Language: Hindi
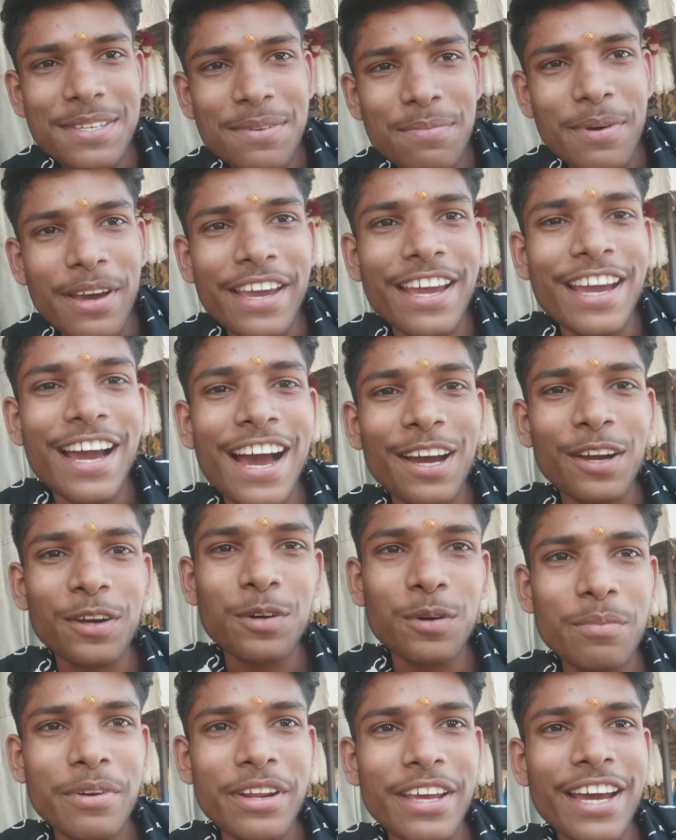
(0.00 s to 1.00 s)
मैं यहाँ
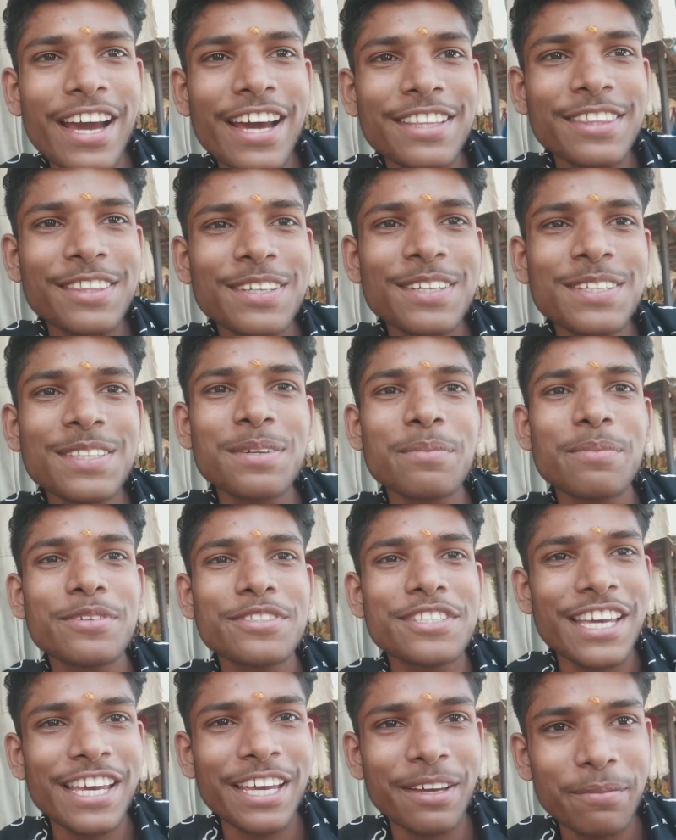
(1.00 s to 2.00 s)
घूमने आया था तो
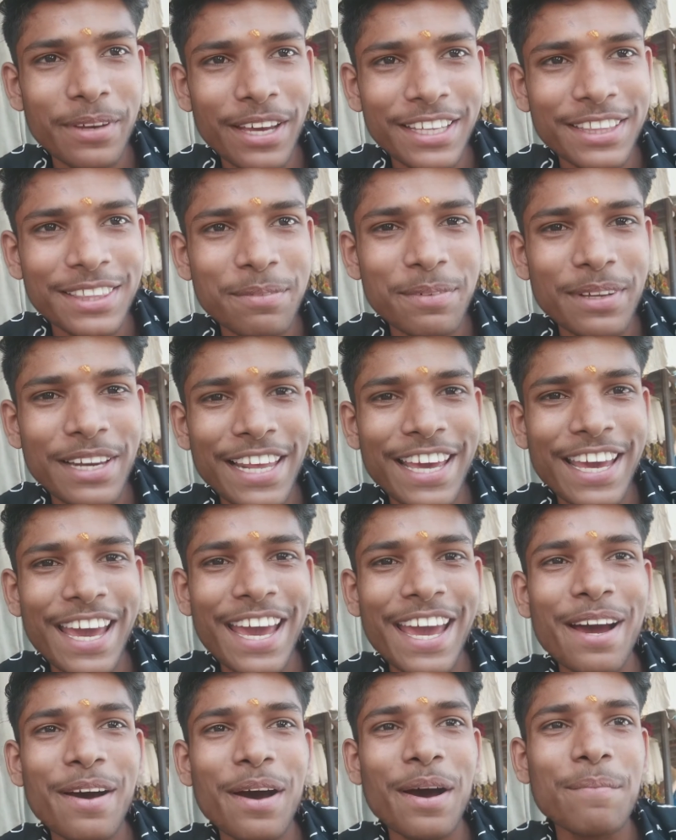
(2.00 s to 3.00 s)
मुझे एक व्यक्ति मिले
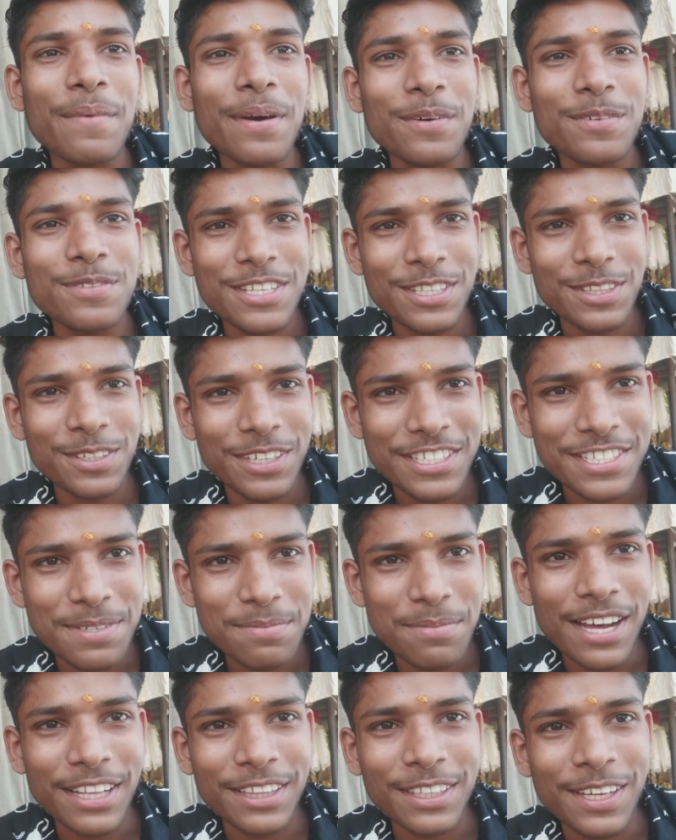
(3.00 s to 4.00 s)
हैं और मैं उनसे थोड़ी
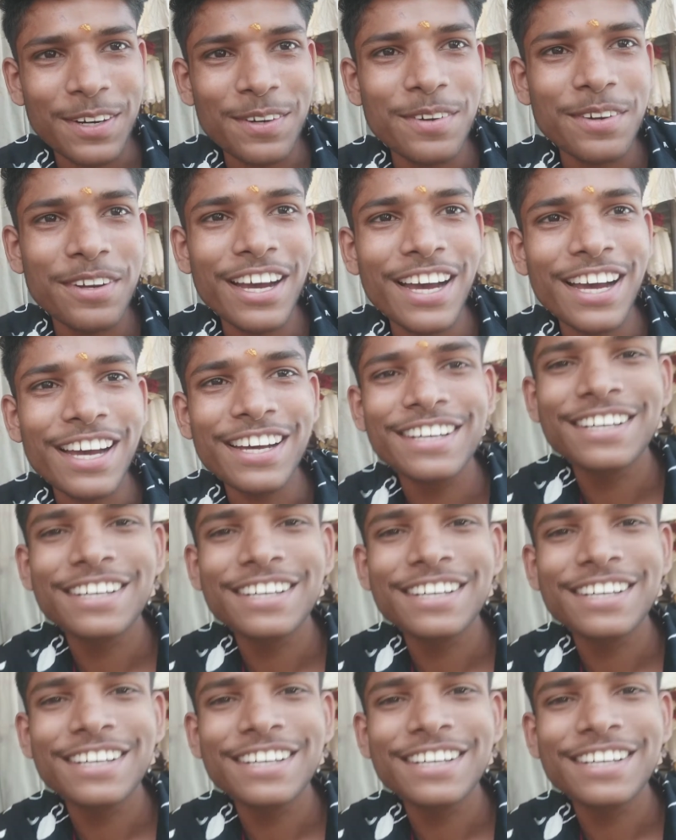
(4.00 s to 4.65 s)
सी बात करूँगा